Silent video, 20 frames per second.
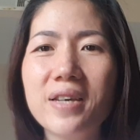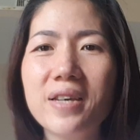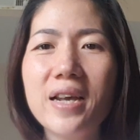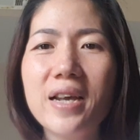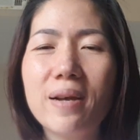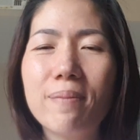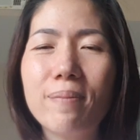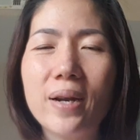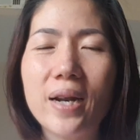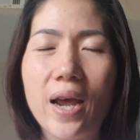nhiên
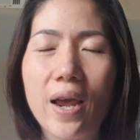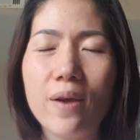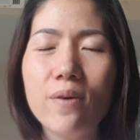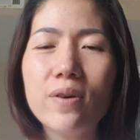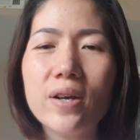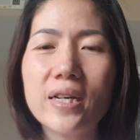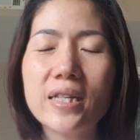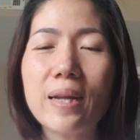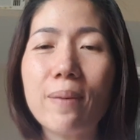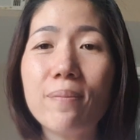là mình hiểu
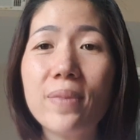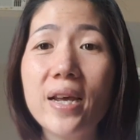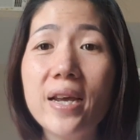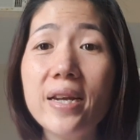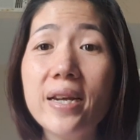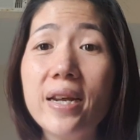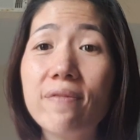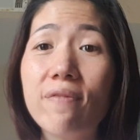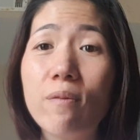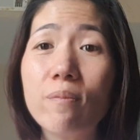là cái tâm lý
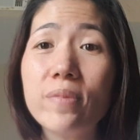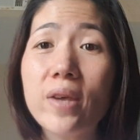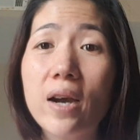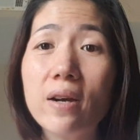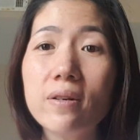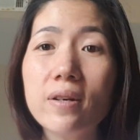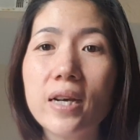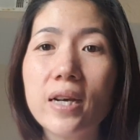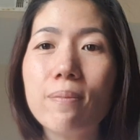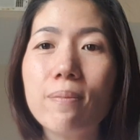đi phỏng
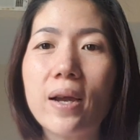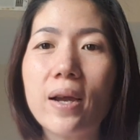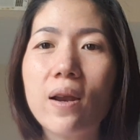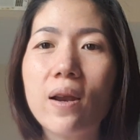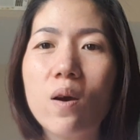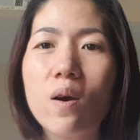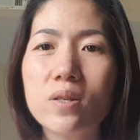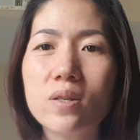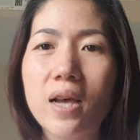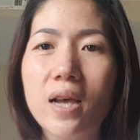vấn là các bạn
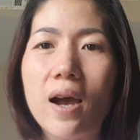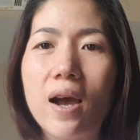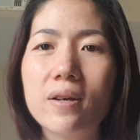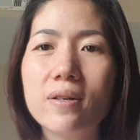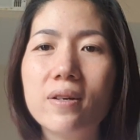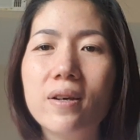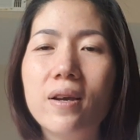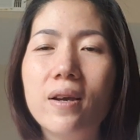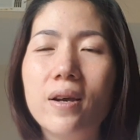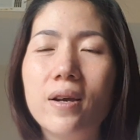lo sợ
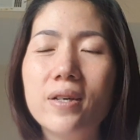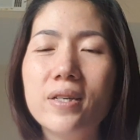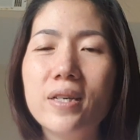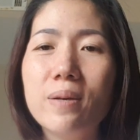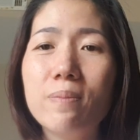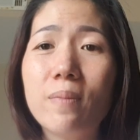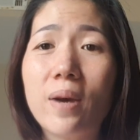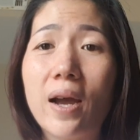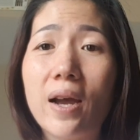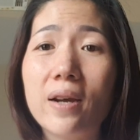
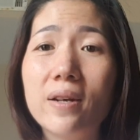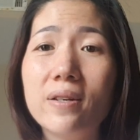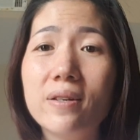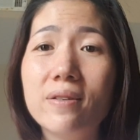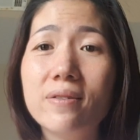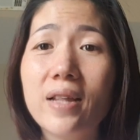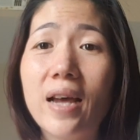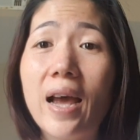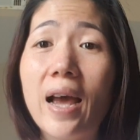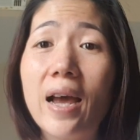nhưng mà
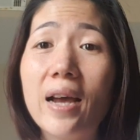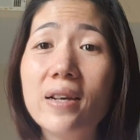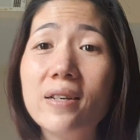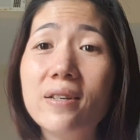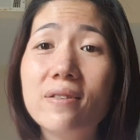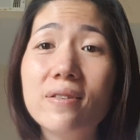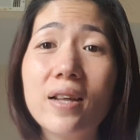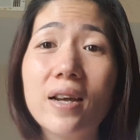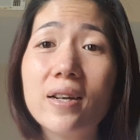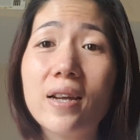người ta
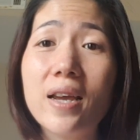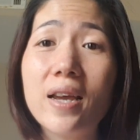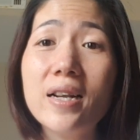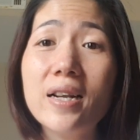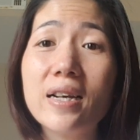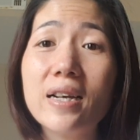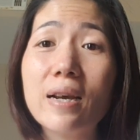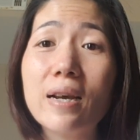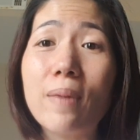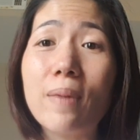người ta nghĩ
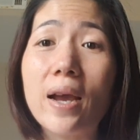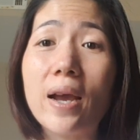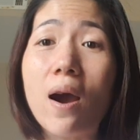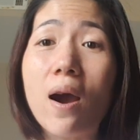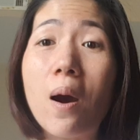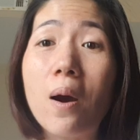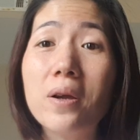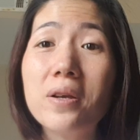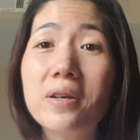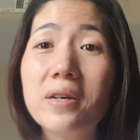là các bạn
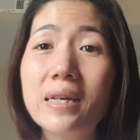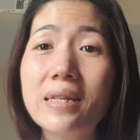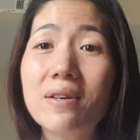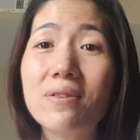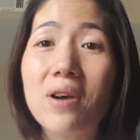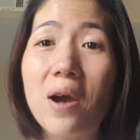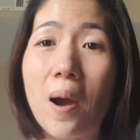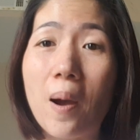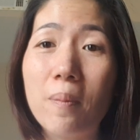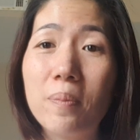ờ cái
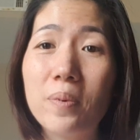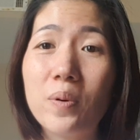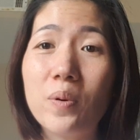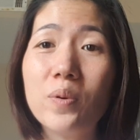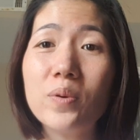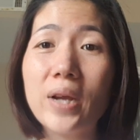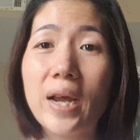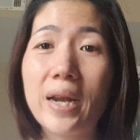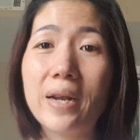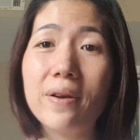trường hợp
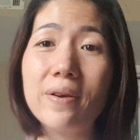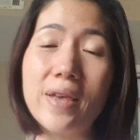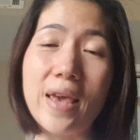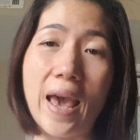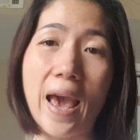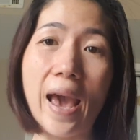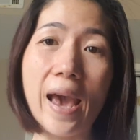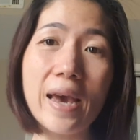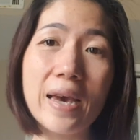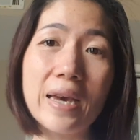của này nó
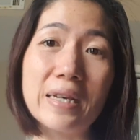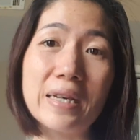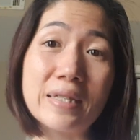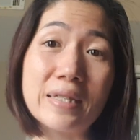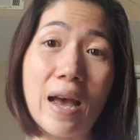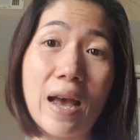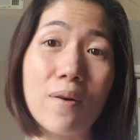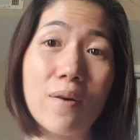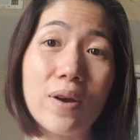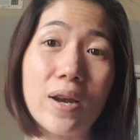giả hay
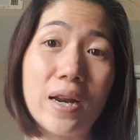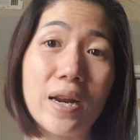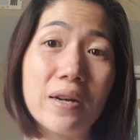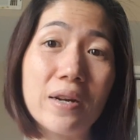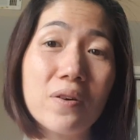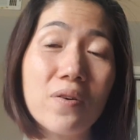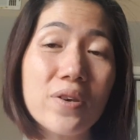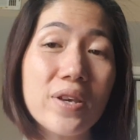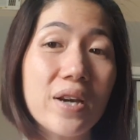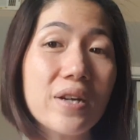sao hay là
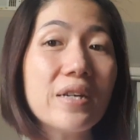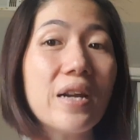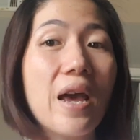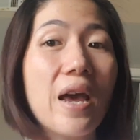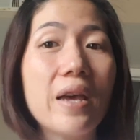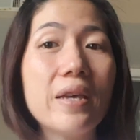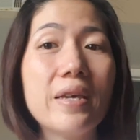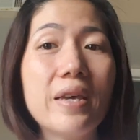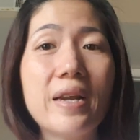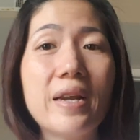nó có vấn
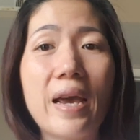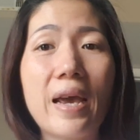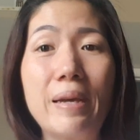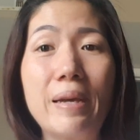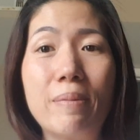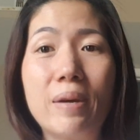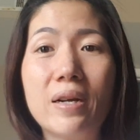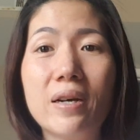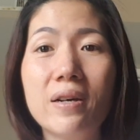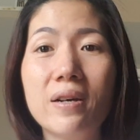đề gì
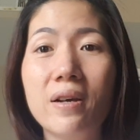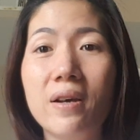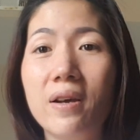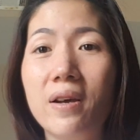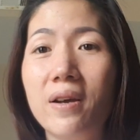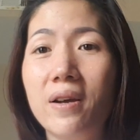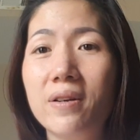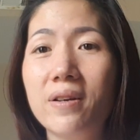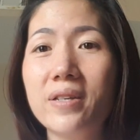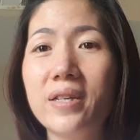đây mà nó
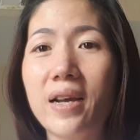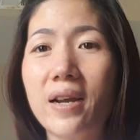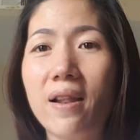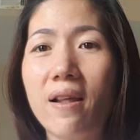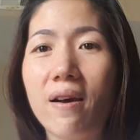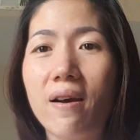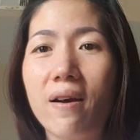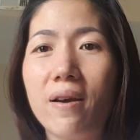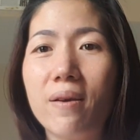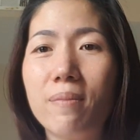nó trả
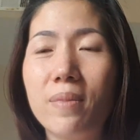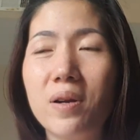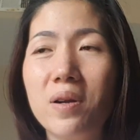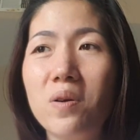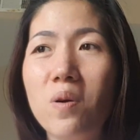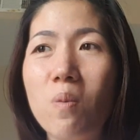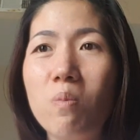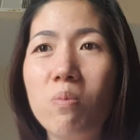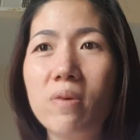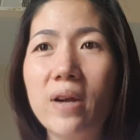lời mà nó
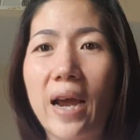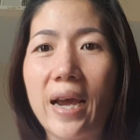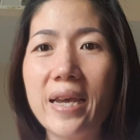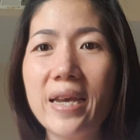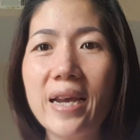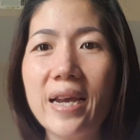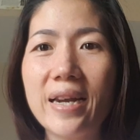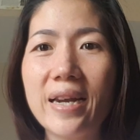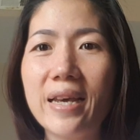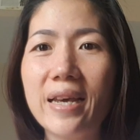gung
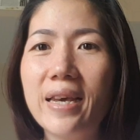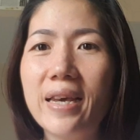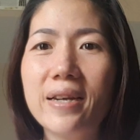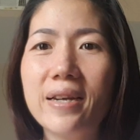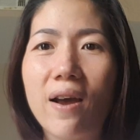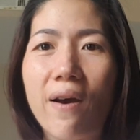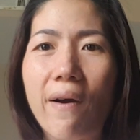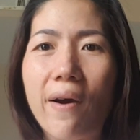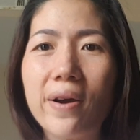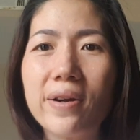gãy hay này kia
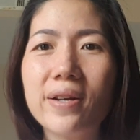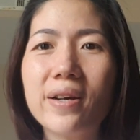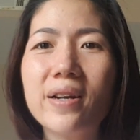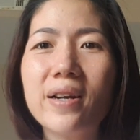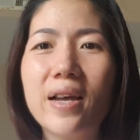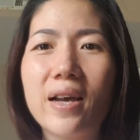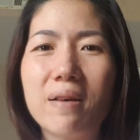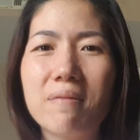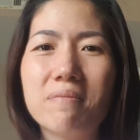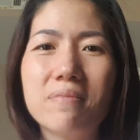nọ đó
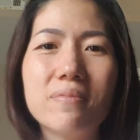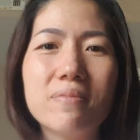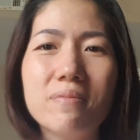là